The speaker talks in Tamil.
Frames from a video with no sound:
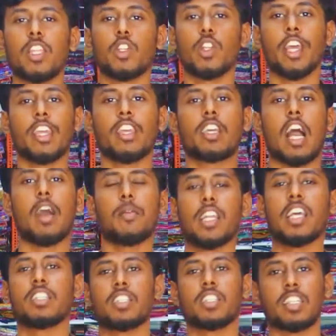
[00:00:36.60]
மதுரை
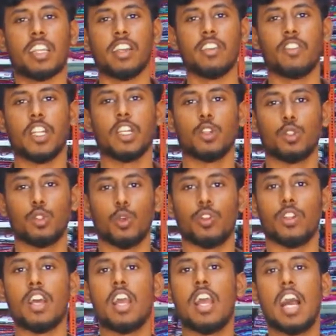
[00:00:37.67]
காமராஜர் சாலை
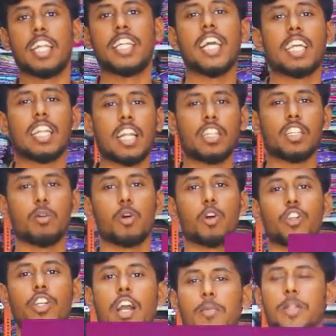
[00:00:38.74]
விளக்குத்தூண் அடையார் ஆனந்த பவனுக்கு